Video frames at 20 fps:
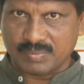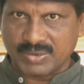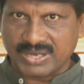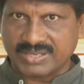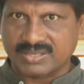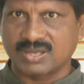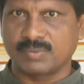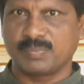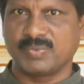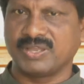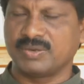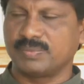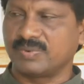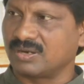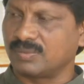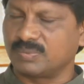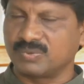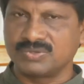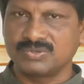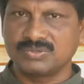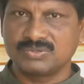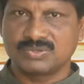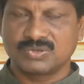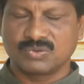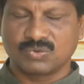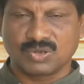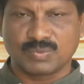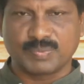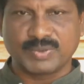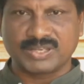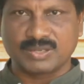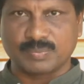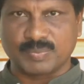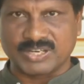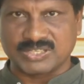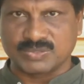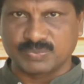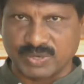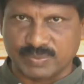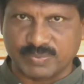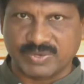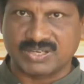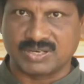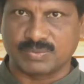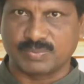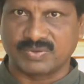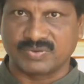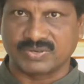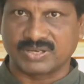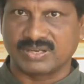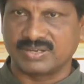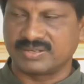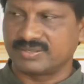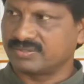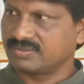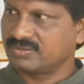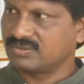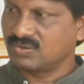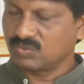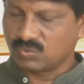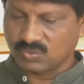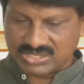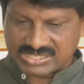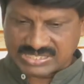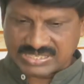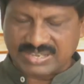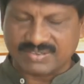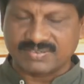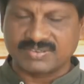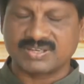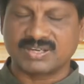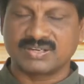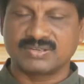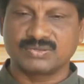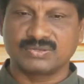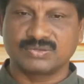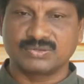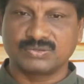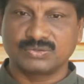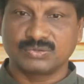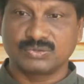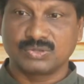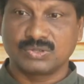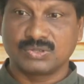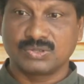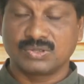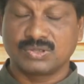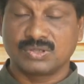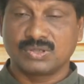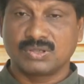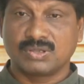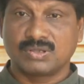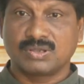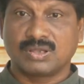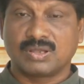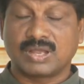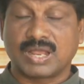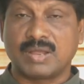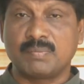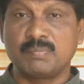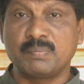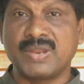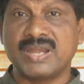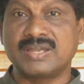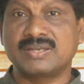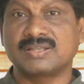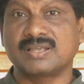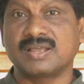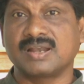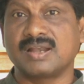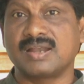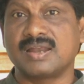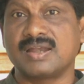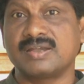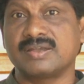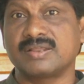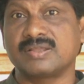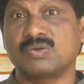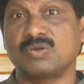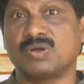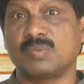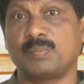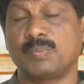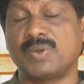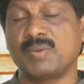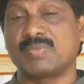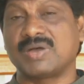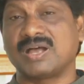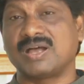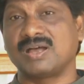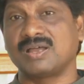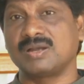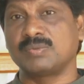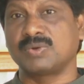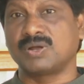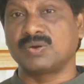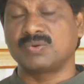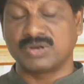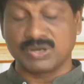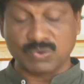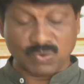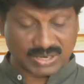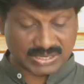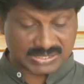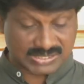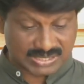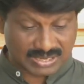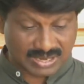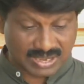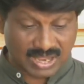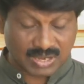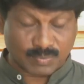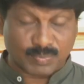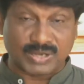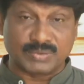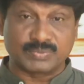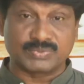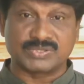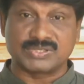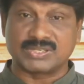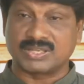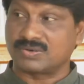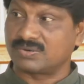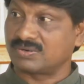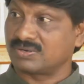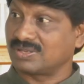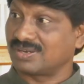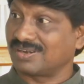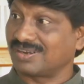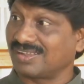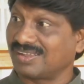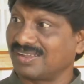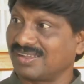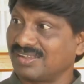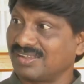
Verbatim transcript: అంబేద్కర్ పేరు పెట్టినప్పుడు ఒక పెద్ద ప్రెస్ మీట్ పెట్టాడు పవన్ కళ్యాణ్ వచ్చి ఏమంటాడు అంబేద్కర్ లాంటి గొప్ప మహానుభావుడిని ఒక జిల్లాకు పరిమితం చేయకూడదంట